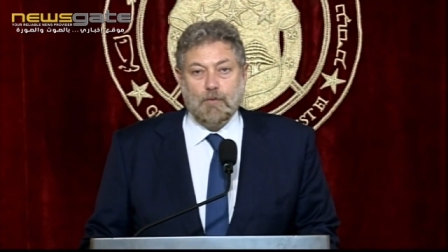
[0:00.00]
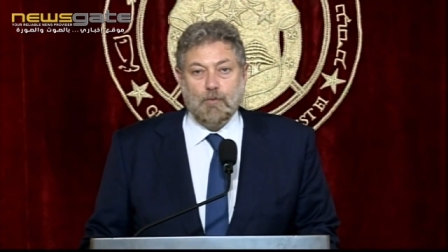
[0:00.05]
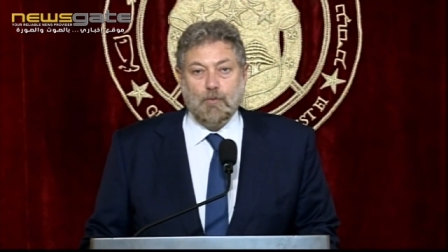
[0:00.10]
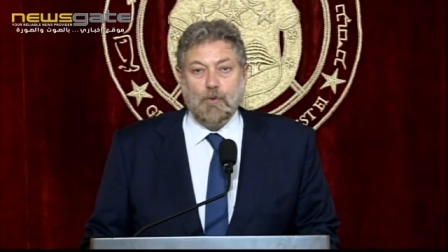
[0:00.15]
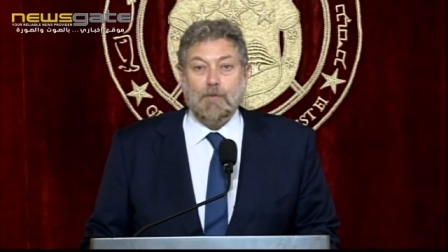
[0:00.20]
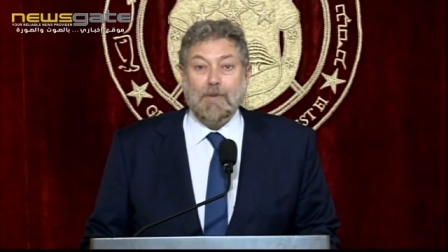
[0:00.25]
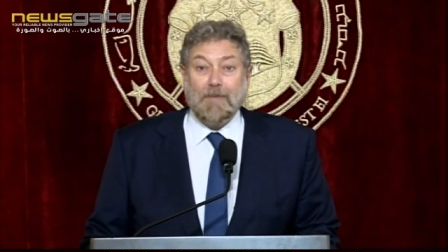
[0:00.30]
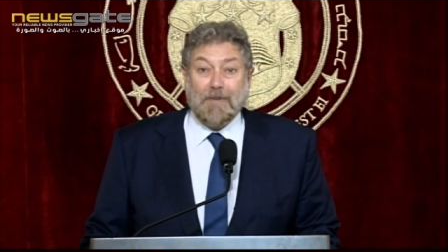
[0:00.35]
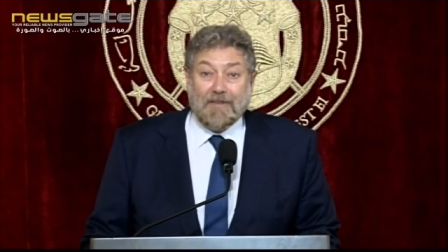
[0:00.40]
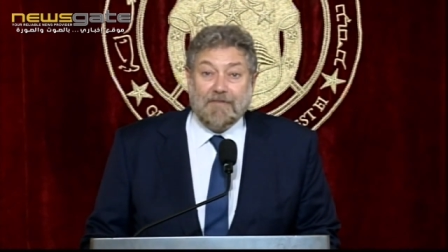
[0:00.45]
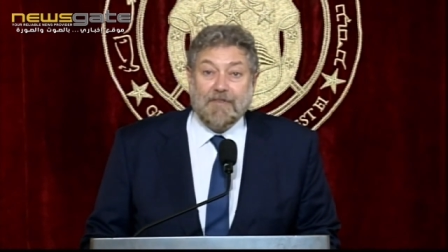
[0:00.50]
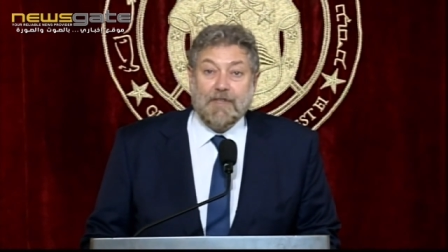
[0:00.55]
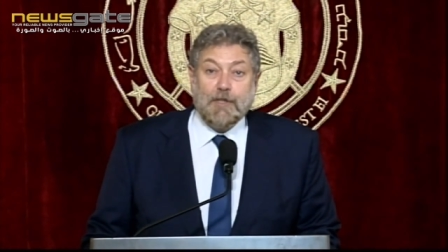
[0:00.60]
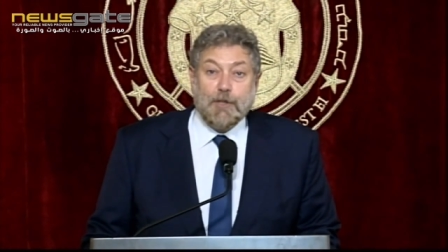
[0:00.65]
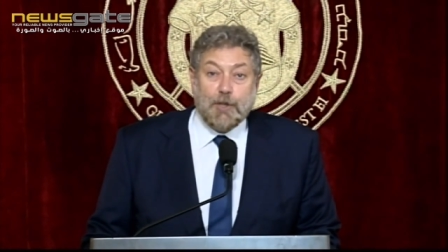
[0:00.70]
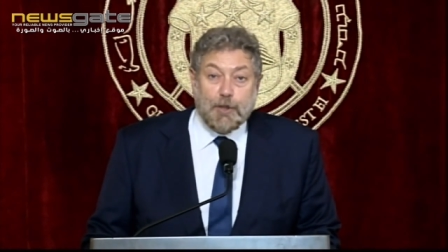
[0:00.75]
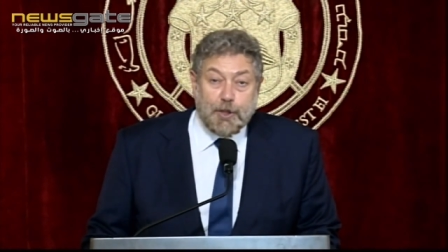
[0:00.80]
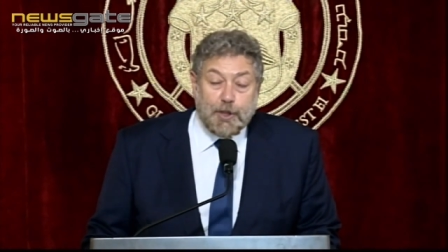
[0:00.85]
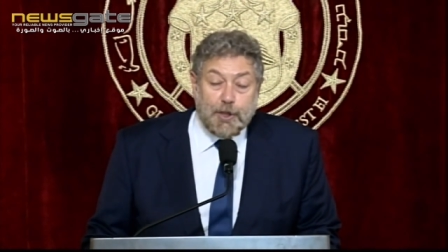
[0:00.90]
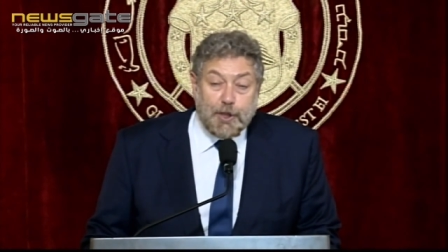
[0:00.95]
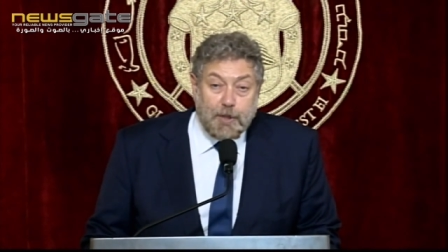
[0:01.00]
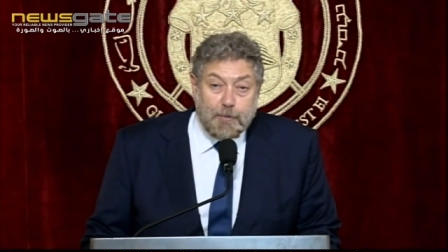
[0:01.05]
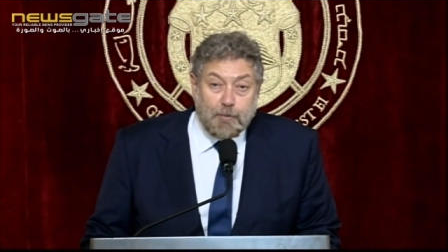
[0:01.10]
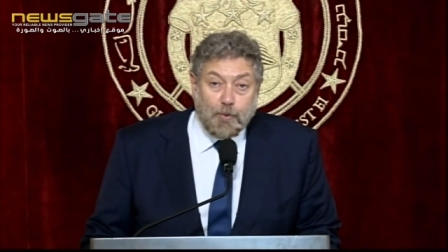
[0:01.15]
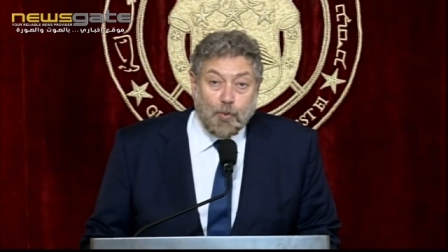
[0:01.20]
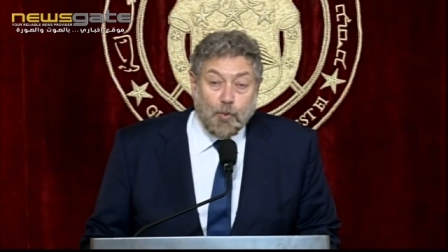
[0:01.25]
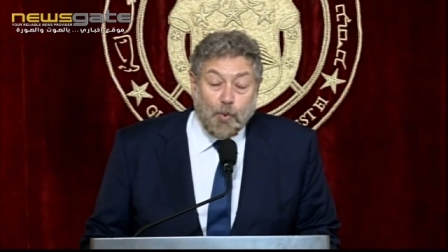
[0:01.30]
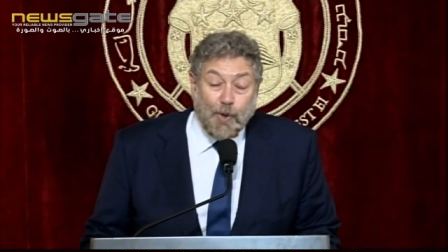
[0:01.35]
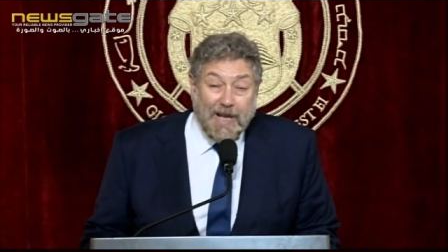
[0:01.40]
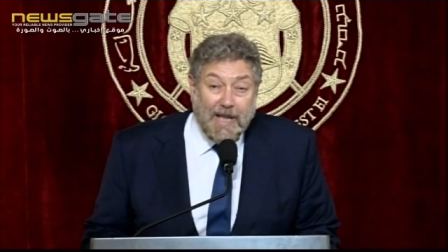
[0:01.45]
وما بقى في شيء
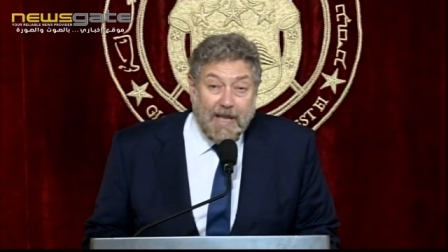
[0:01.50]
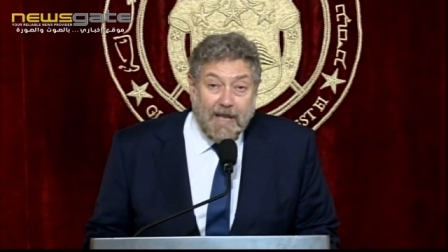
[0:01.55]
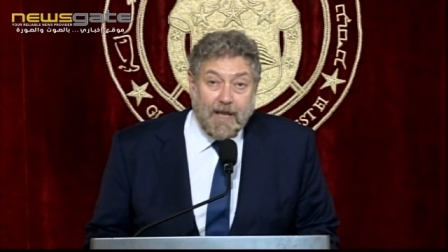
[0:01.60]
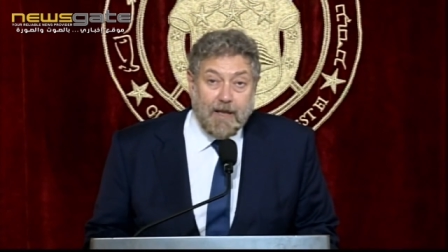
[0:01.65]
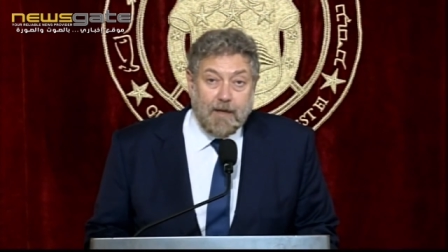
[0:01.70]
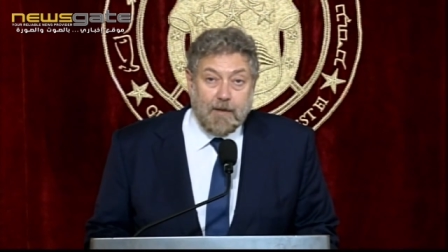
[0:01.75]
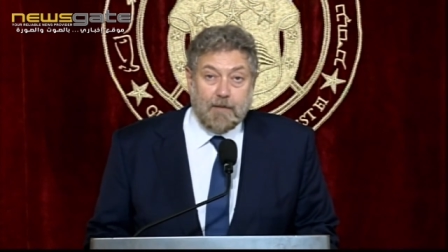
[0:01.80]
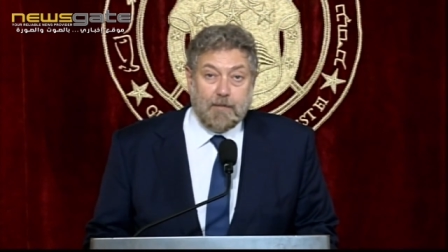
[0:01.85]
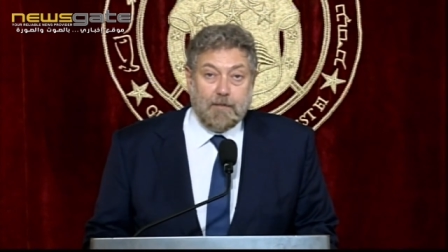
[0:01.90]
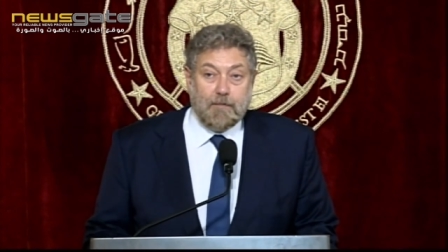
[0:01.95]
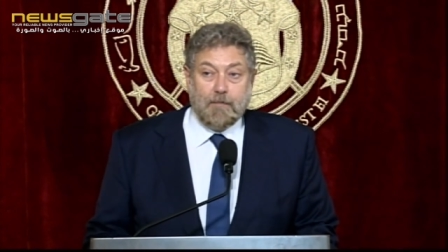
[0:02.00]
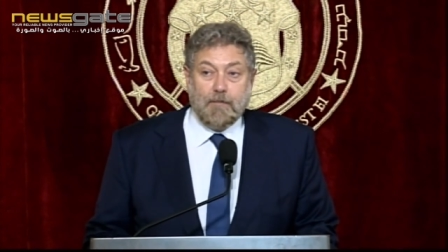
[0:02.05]
وراء